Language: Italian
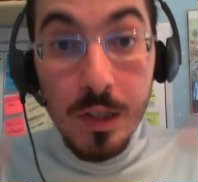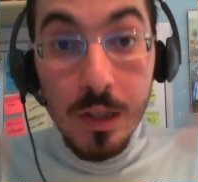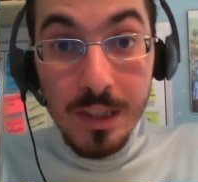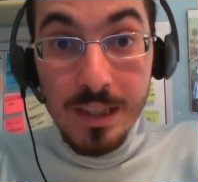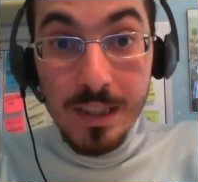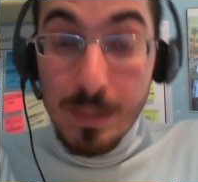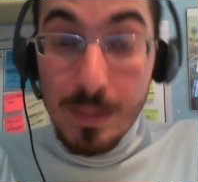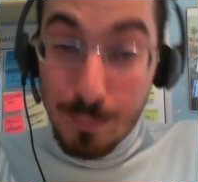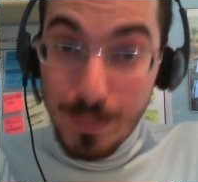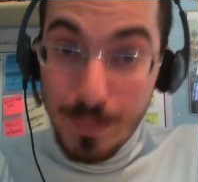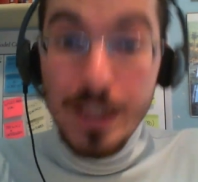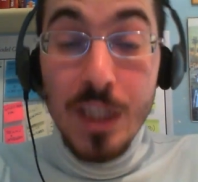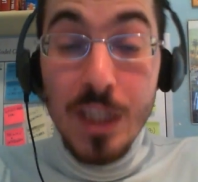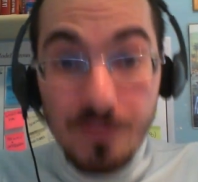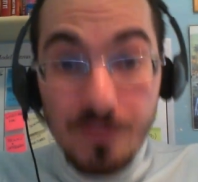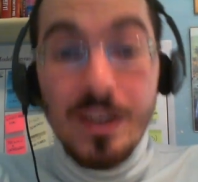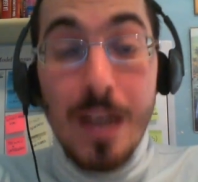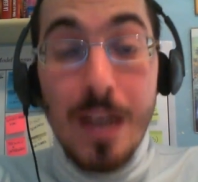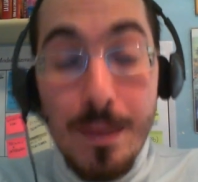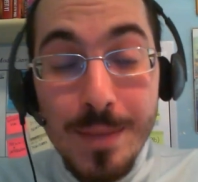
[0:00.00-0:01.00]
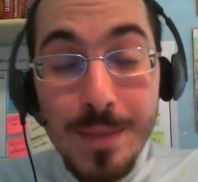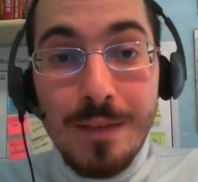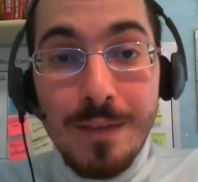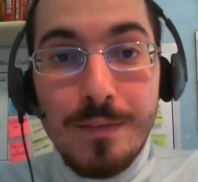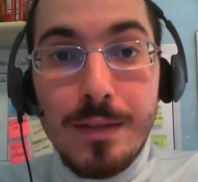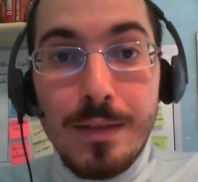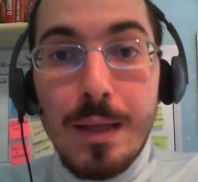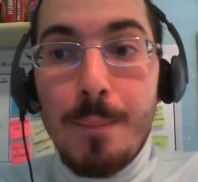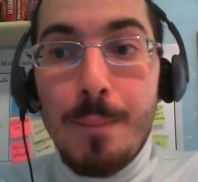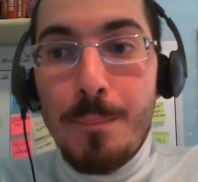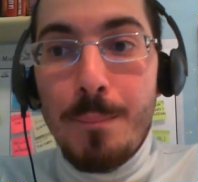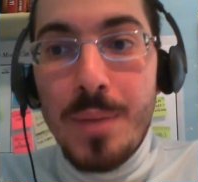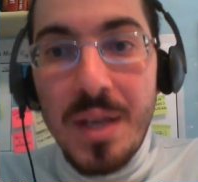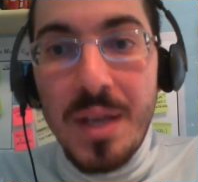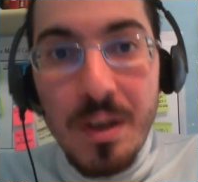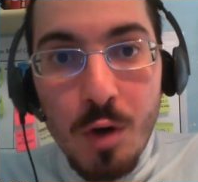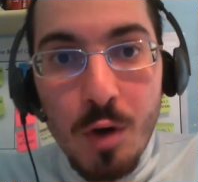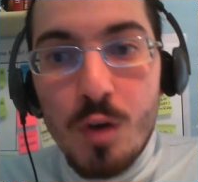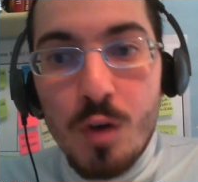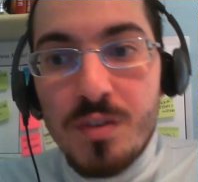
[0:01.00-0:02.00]
specificamente
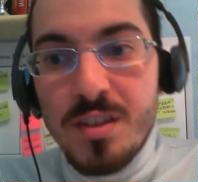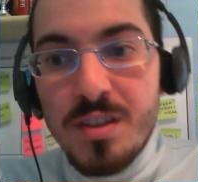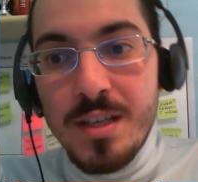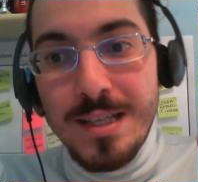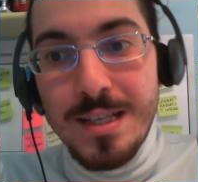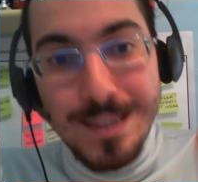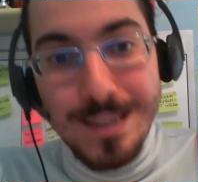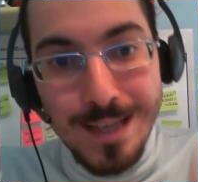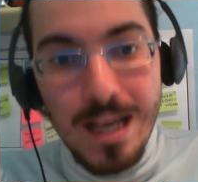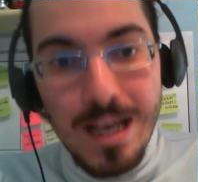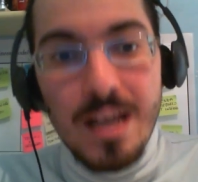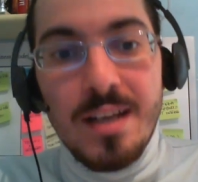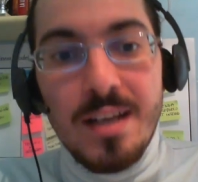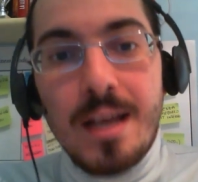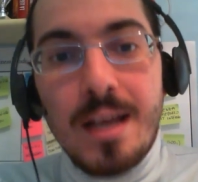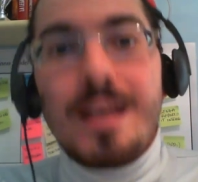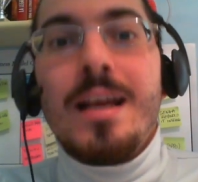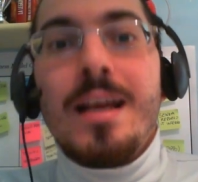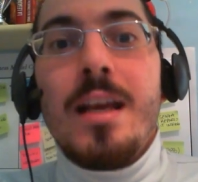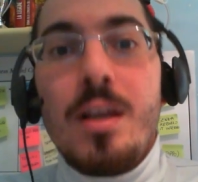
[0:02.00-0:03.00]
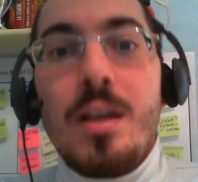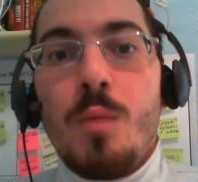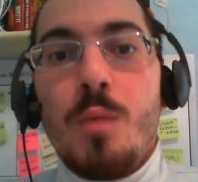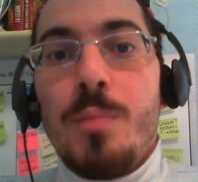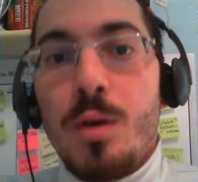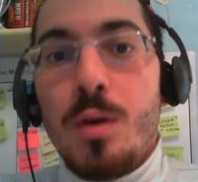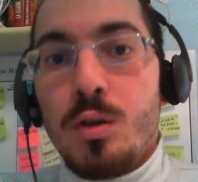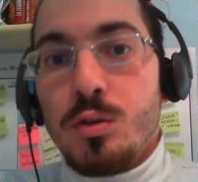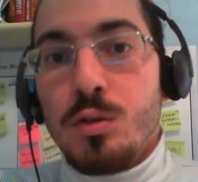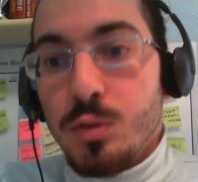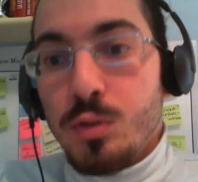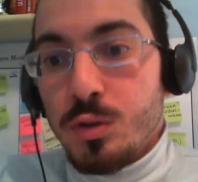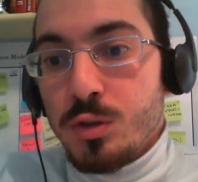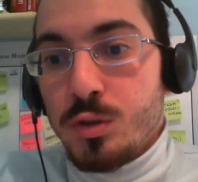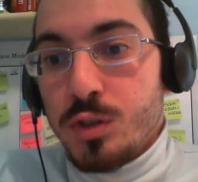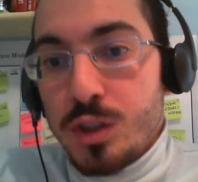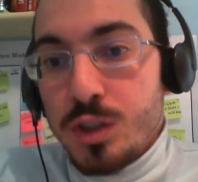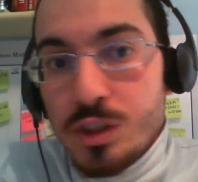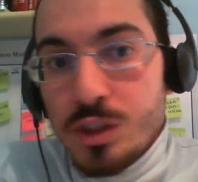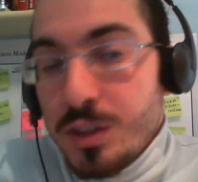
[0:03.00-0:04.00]
per ogni serie che io porto